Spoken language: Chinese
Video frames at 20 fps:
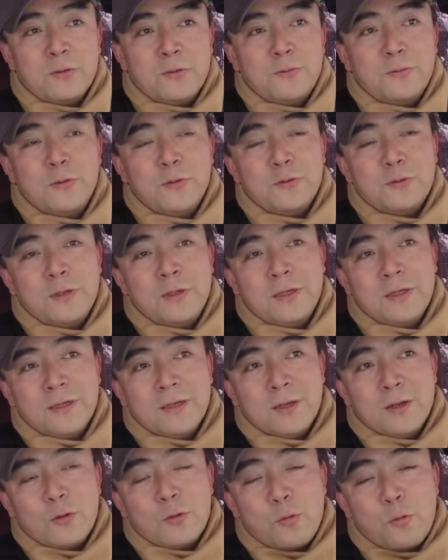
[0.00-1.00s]
如果说
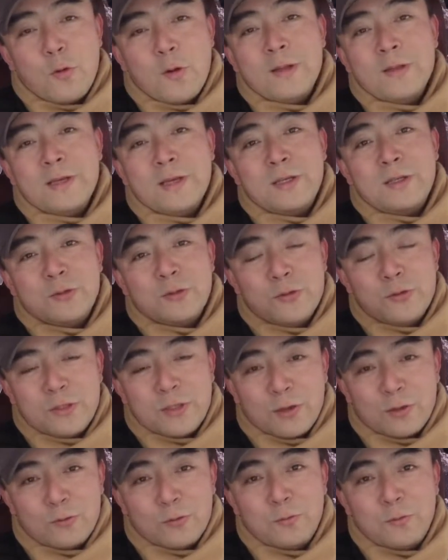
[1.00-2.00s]
过完年就是
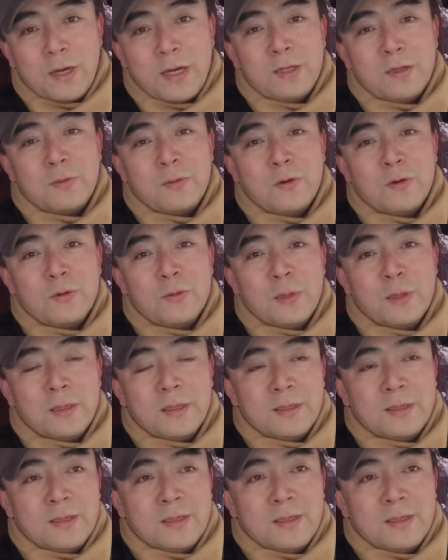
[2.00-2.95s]
想出发的朋友们，